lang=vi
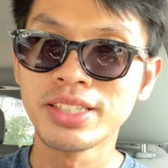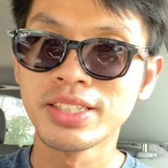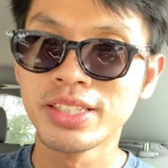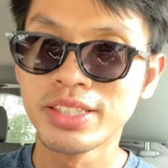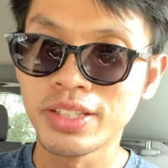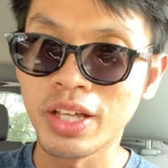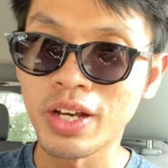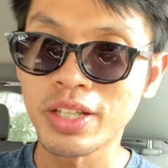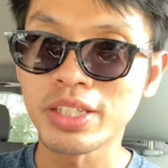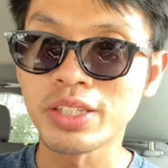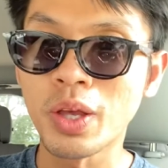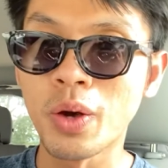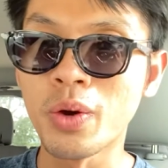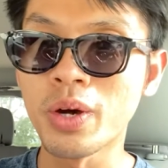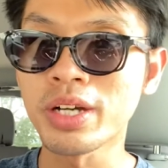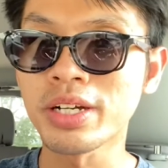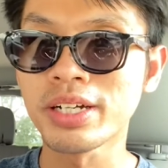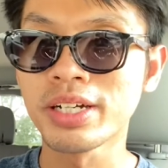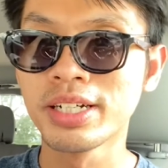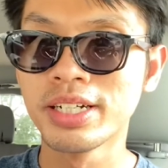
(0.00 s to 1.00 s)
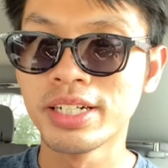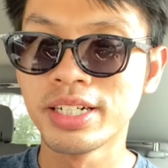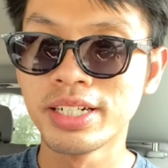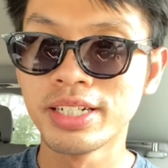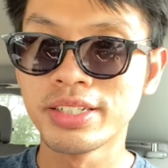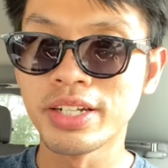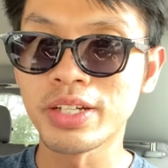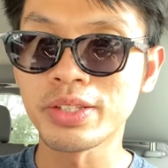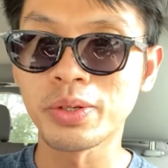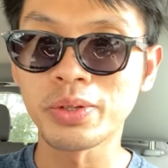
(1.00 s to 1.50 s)
Nó thuốc,
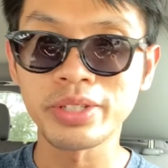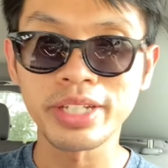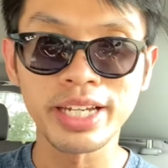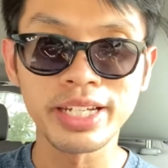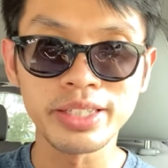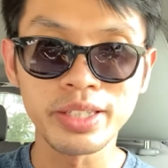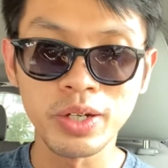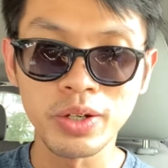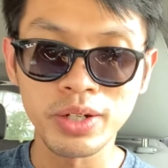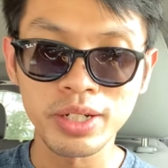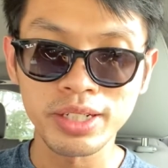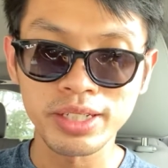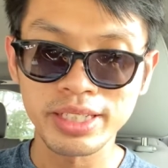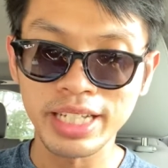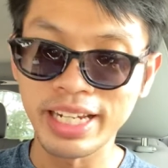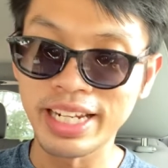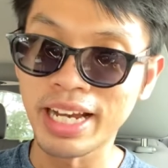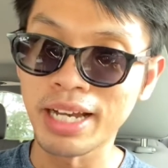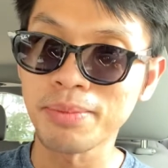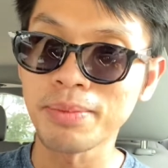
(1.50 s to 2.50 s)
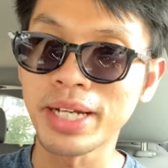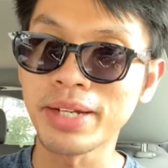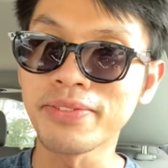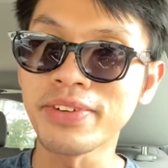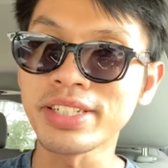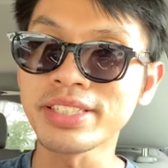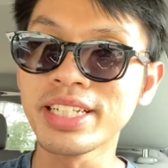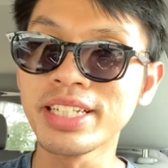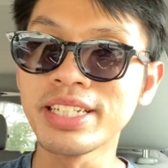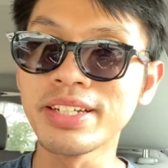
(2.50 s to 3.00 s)
nó thuộc về thuốc, và đặc biệt
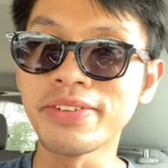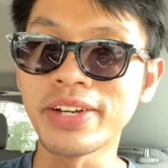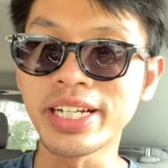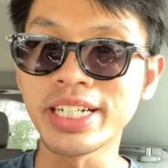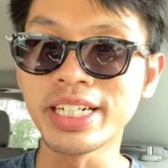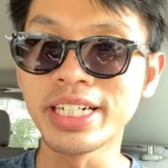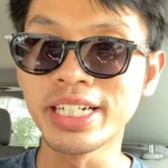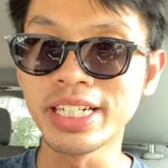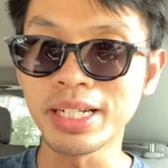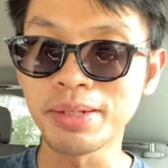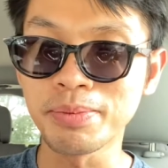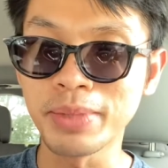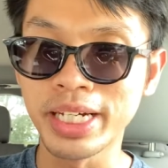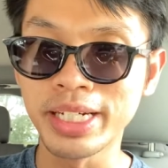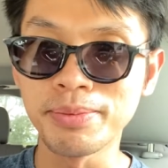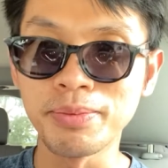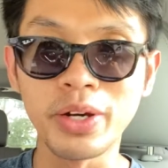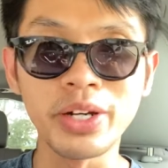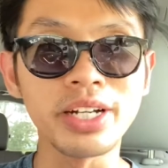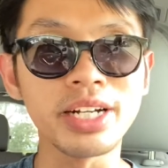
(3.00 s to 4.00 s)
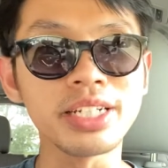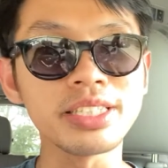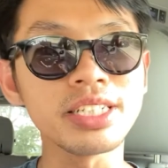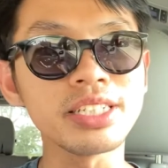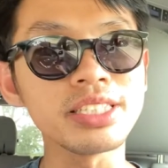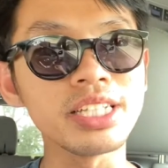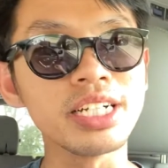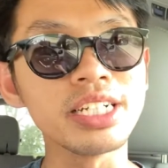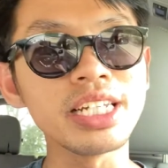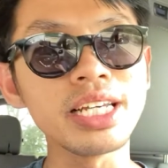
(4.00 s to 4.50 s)
vaccine nó phải ngừa được bệnh. Mọi người
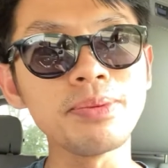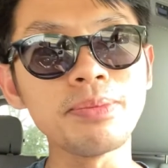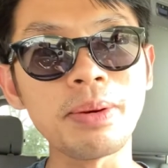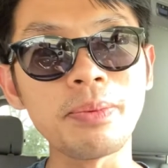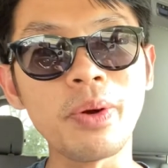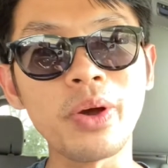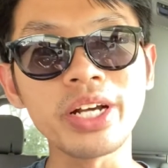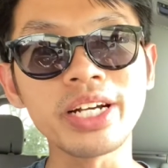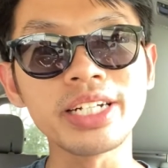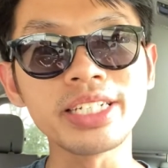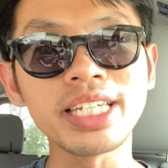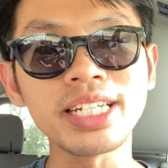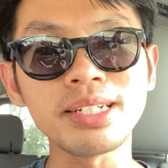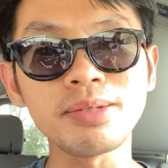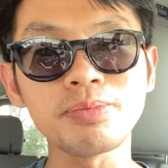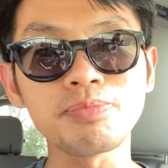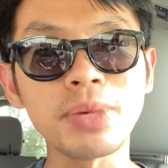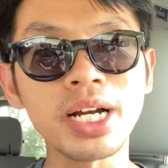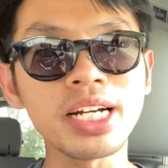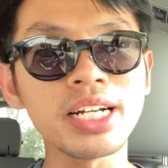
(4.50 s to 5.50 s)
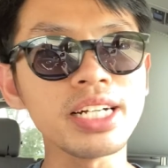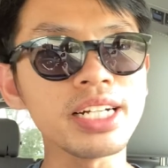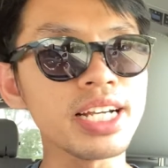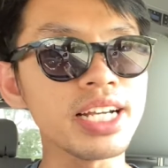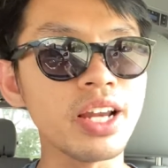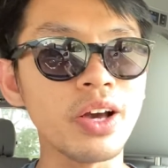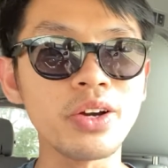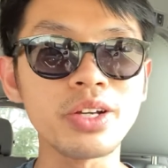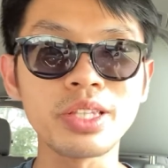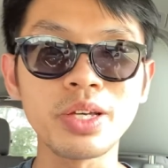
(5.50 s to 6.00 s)
tưởng tượng nếu mà mọi người chích bất cứ
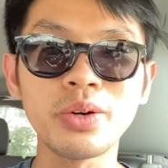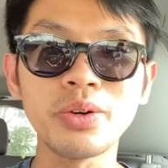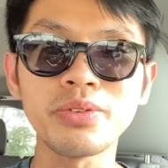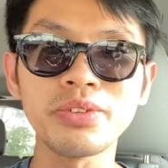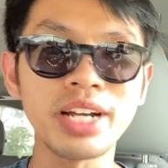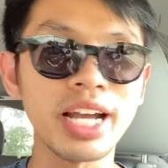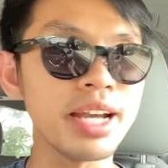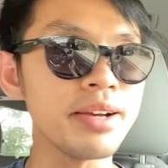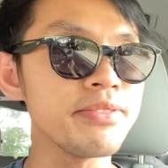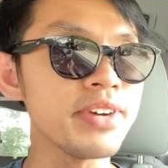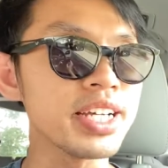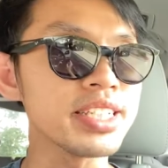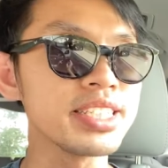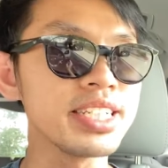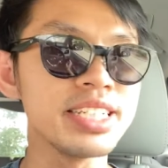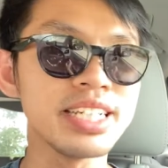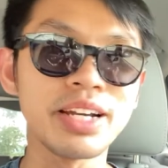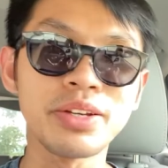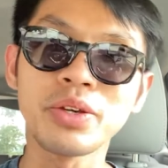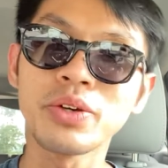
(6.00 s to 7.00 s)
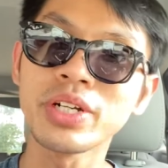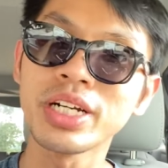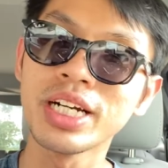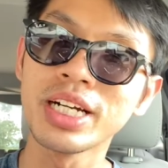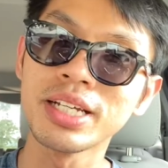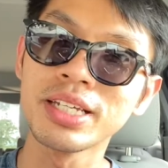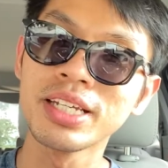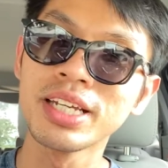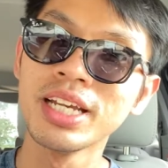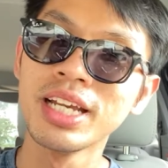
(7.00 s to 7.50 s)
cái loại thuốc hay vaccine nào vô
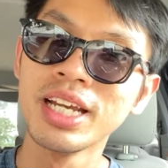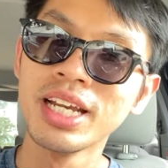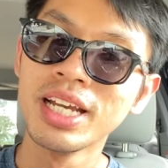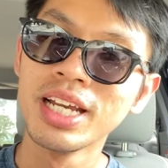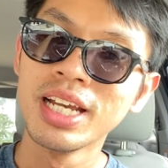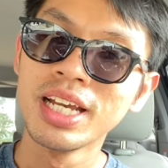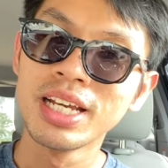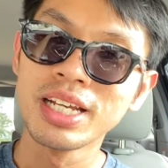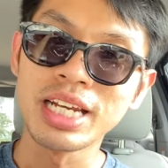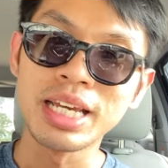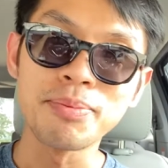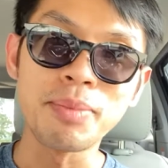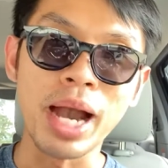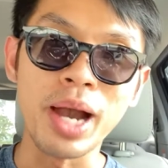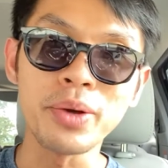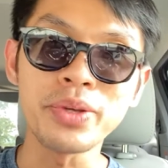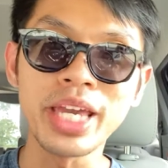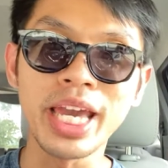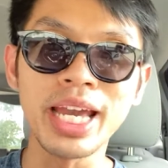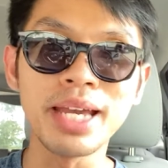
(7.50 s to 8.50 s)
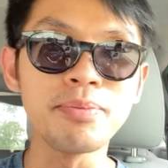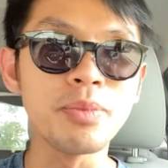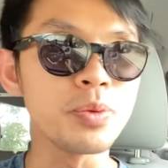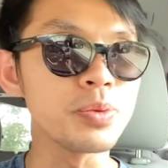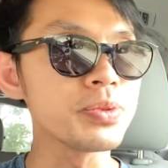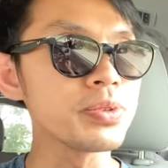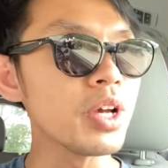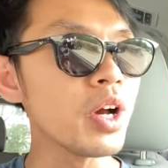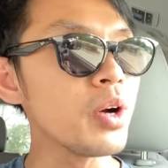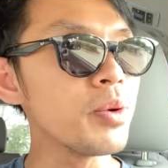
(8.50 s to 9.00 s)
người để bảo vệ một
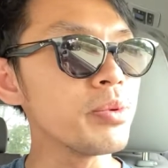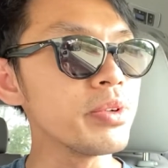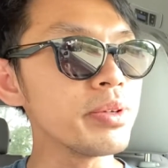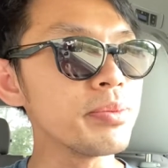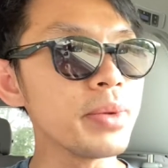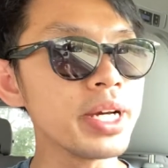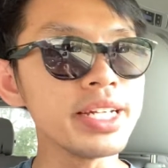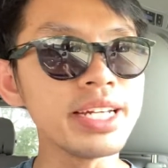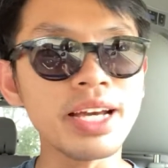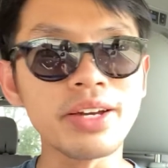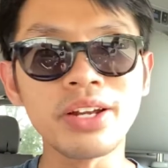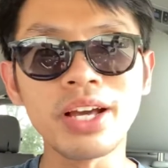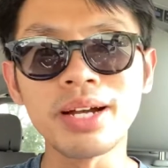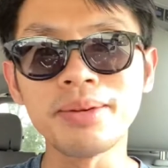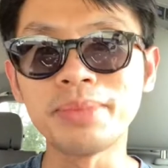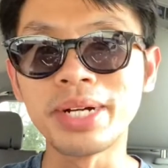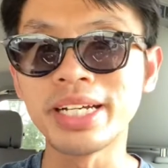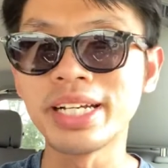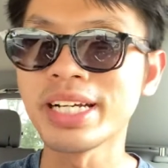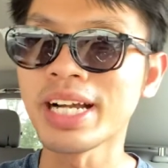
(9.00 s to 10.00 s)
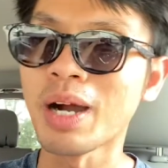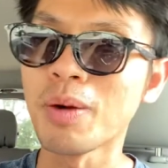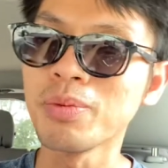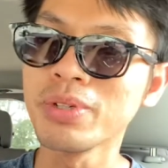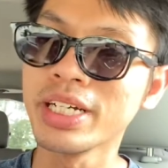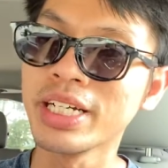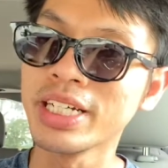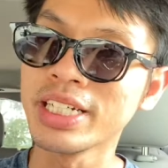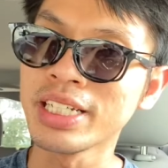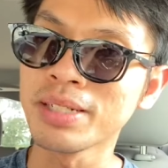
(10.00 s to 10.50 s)
số bệnh nào đó mà nó không
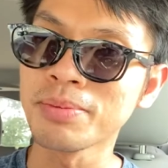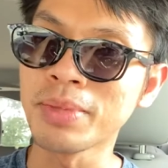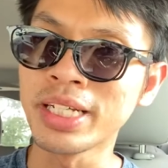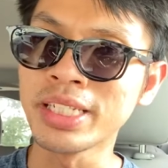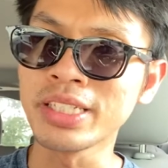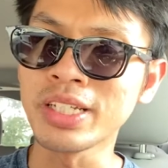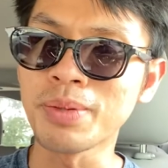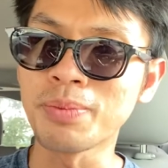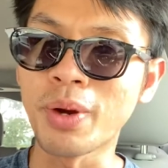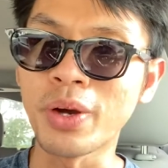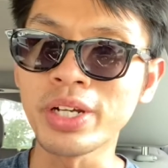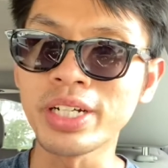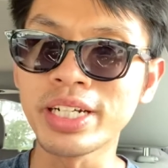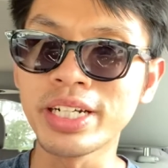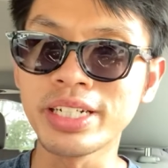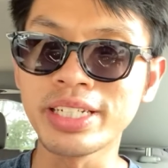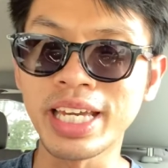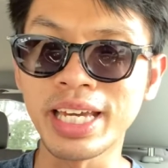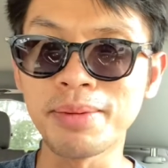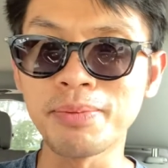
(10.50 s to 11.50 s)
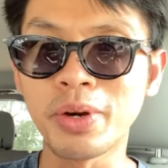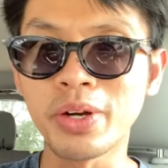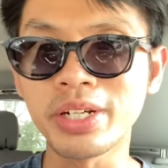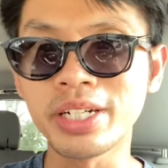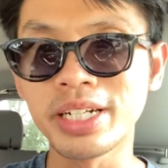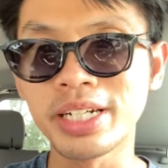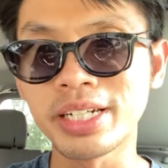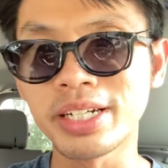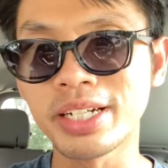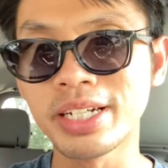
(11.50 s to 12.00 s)
ngừa được bệnh cho mọi người, vậy mọi
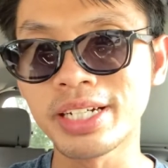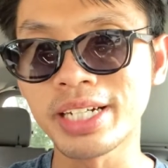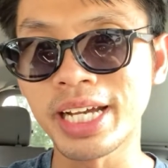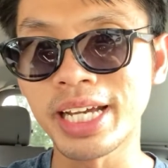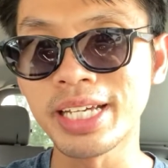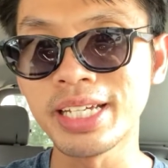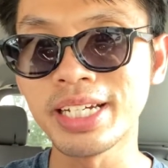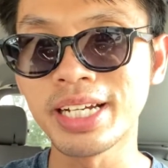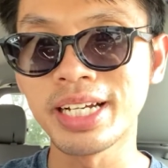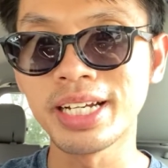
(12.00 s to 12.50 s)
người có nghĩ